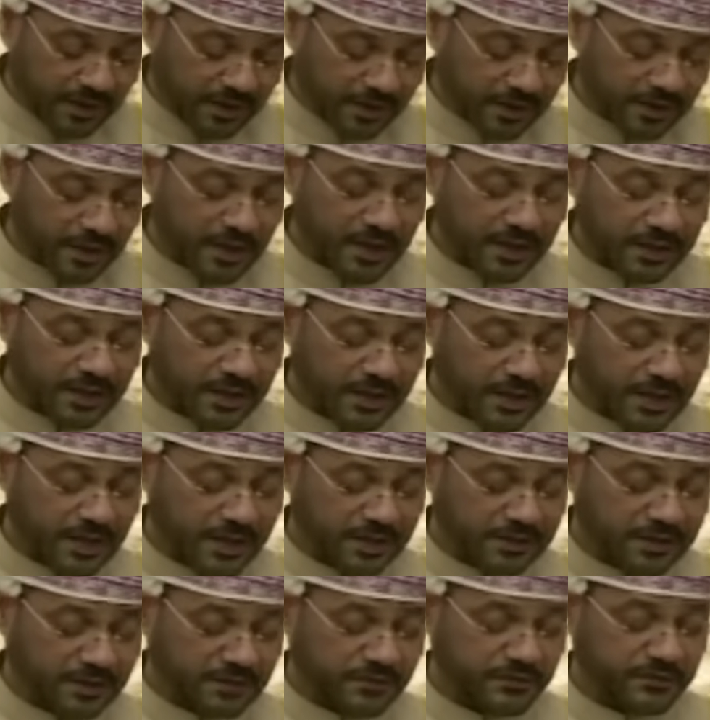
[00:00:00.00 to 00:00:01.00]
الحراك
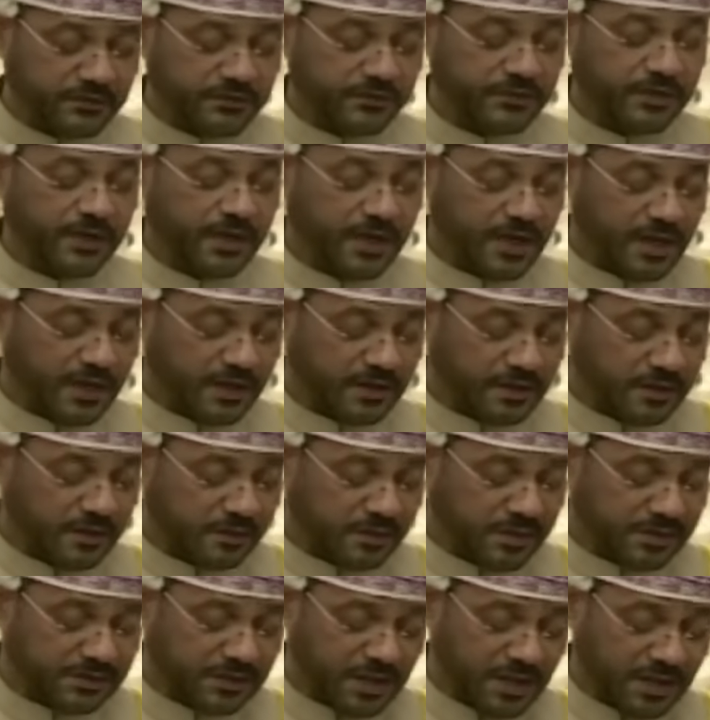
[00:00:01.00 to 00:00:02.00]
الهادف في آخر
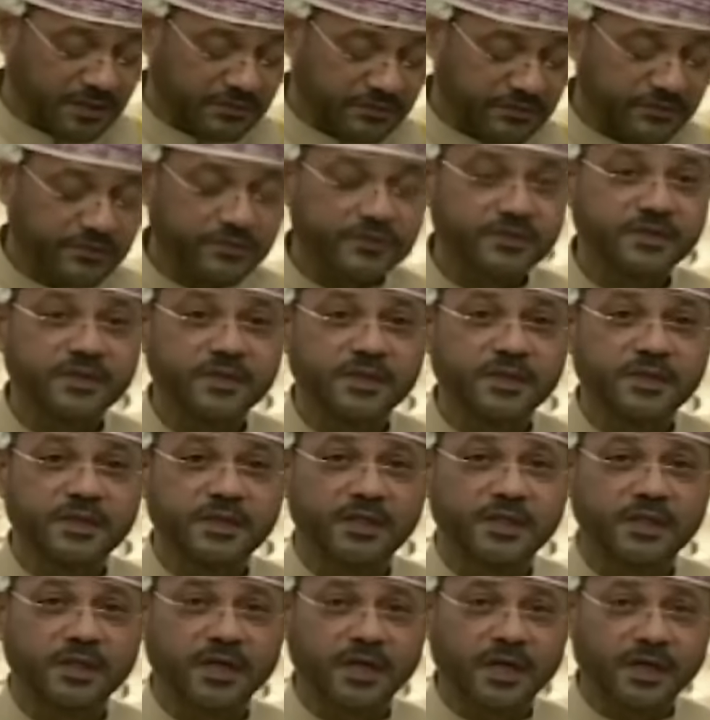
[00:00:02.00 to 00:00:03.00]
المطاف
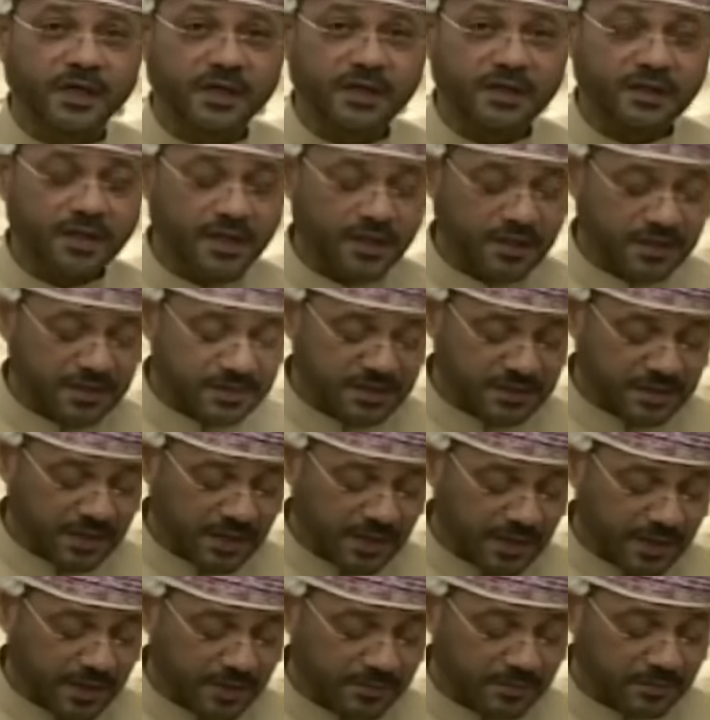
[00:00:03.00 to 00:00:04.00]
إلى إحلال
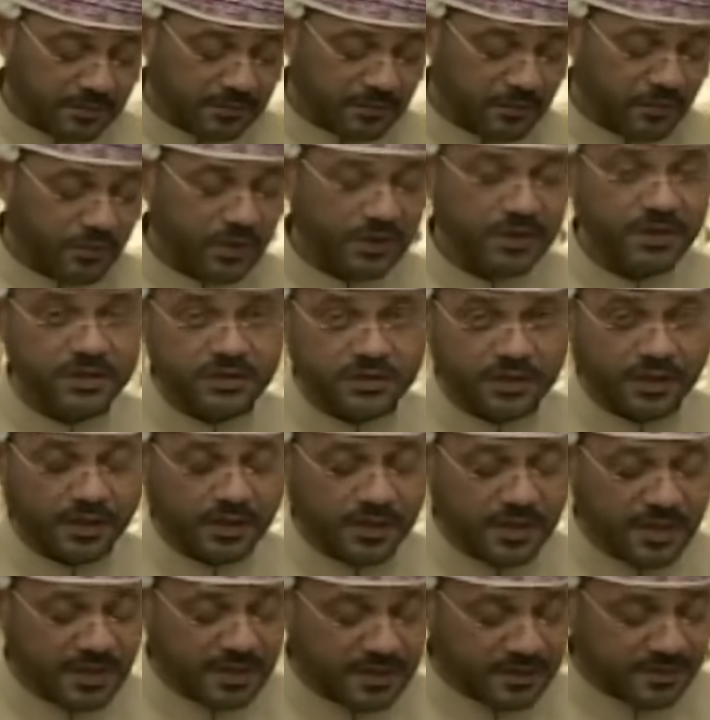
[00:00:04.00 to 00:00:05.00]
السلام
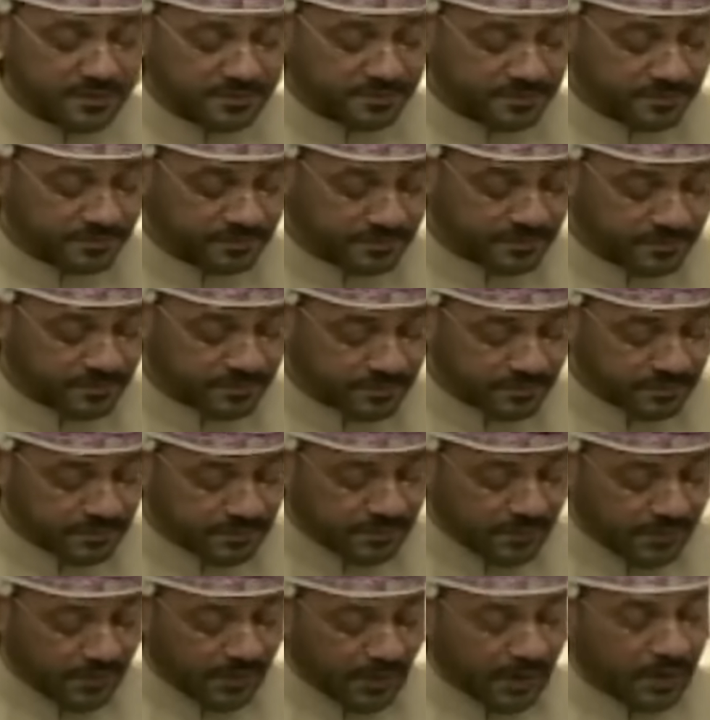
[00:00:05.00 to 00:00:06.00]
والاستقرار
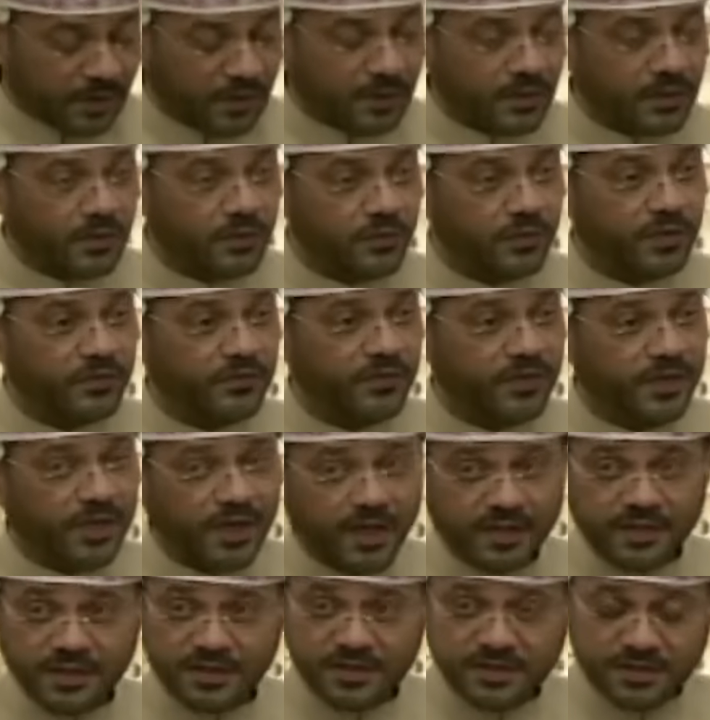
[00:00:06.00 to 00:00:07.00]
وفي هذا